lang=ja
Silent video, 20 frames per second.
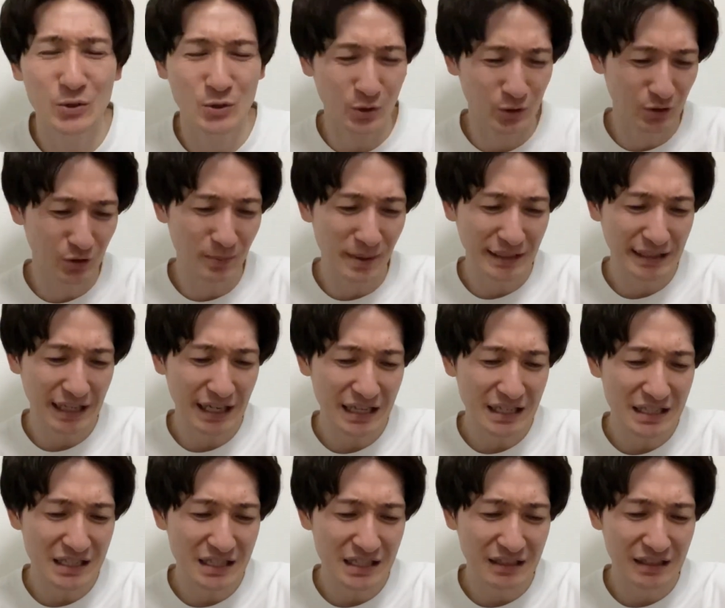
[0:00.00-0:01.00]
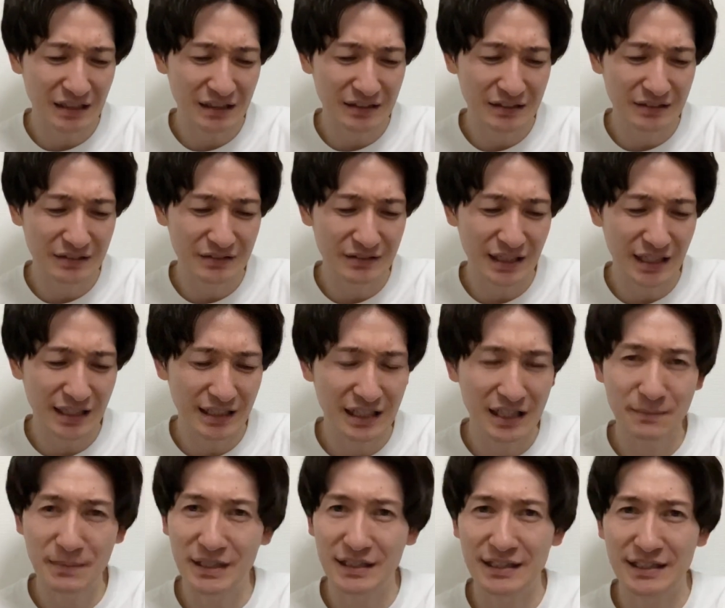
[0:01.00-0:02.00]
ちょっとまた1時間ぐらい
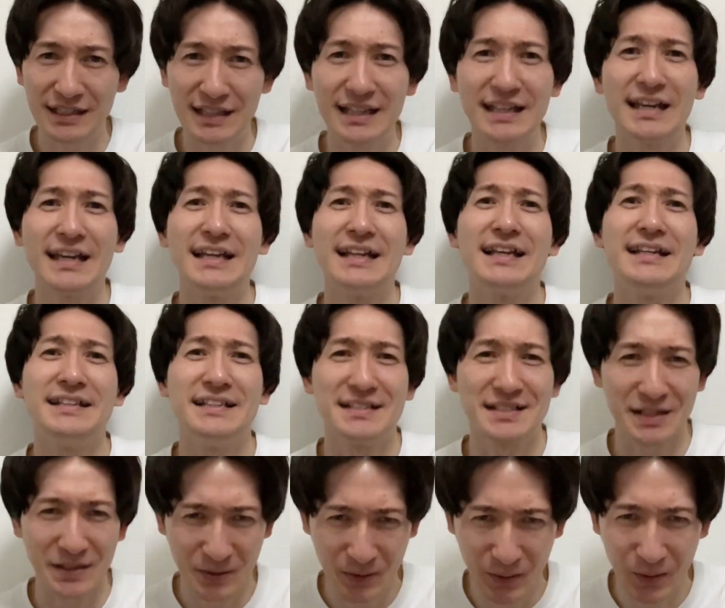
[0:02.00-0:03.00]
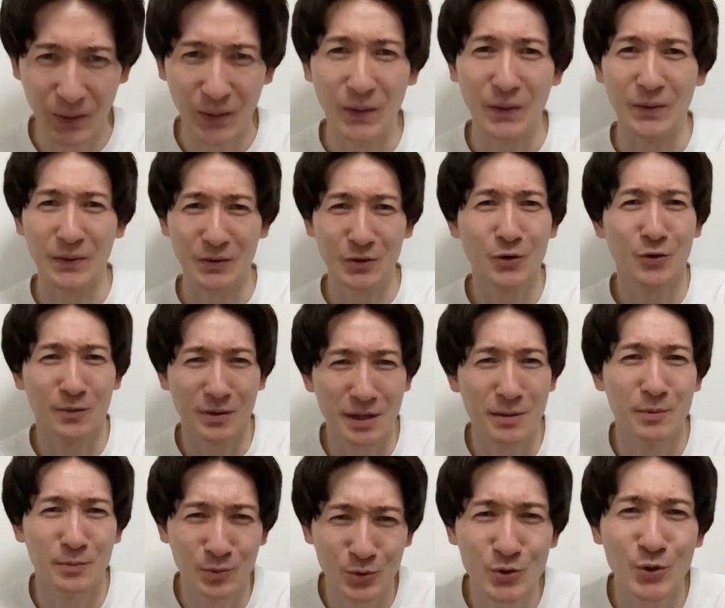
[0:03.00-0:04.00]
でまた出なきゃいけないんですけど、今日もで
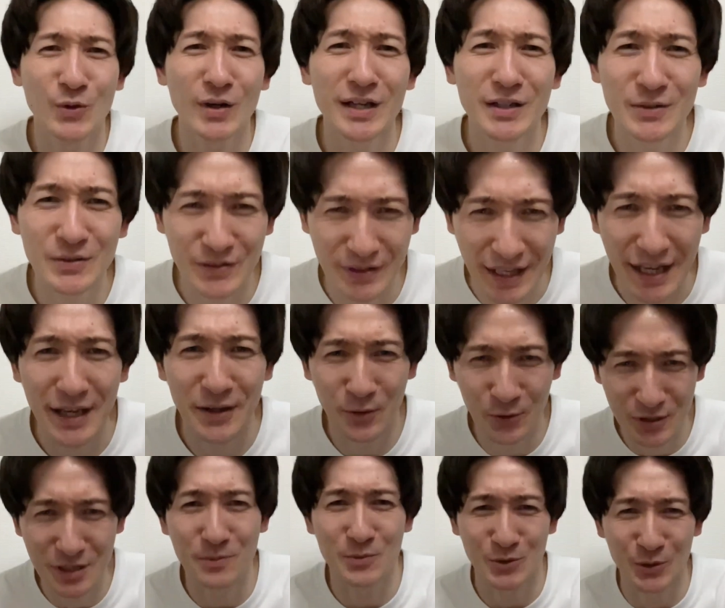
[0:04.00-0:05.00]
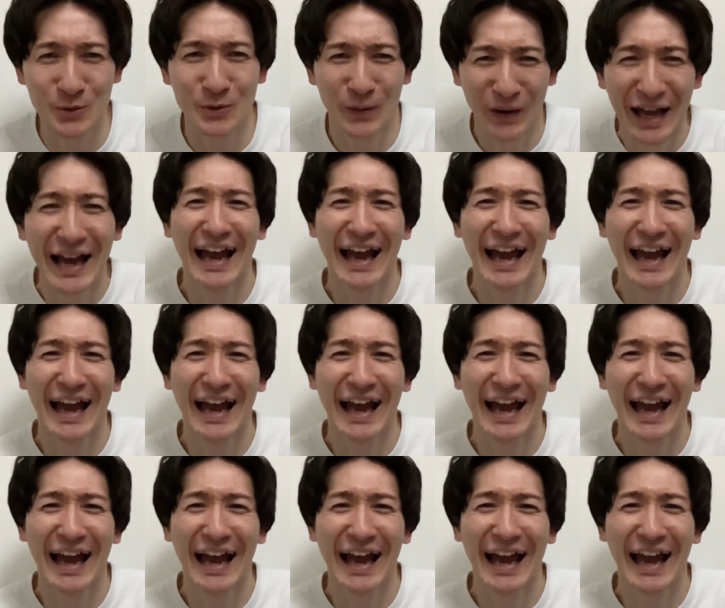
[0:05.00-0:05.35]
も部長がいるんで、どうしてもちょっと